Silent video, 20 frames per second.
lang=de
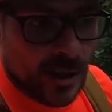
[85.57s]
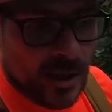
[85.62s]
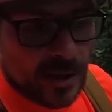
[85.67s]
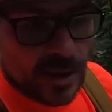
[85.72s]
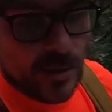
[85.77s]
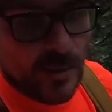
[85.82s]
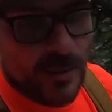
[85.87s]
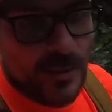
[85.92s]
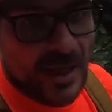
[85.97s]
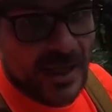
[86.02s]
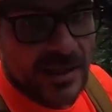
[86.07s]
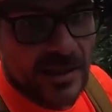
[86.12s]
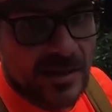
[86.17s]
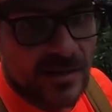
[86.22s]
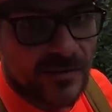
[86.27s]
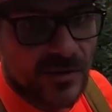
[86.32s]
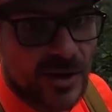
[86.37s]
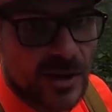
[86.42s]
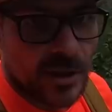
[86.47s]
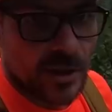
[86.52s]
Das habe ich im
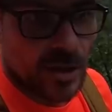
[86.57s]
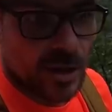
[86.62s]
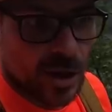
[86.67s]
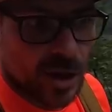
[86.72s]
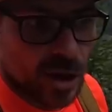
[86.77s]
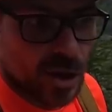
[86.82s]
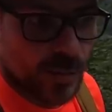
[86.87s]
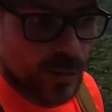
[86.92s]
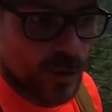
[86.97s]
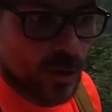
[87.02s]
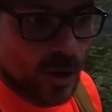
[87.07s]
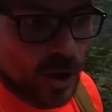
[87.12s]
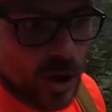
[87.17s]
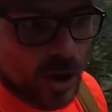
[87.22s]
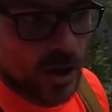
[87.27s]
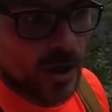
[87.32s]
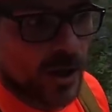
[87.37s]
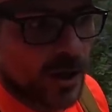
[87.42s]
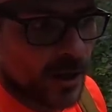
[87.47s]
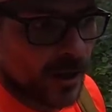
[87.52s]
letzten Video
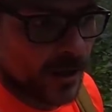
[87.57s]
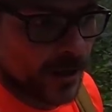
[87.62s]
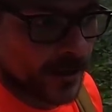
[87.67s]
angesprochen.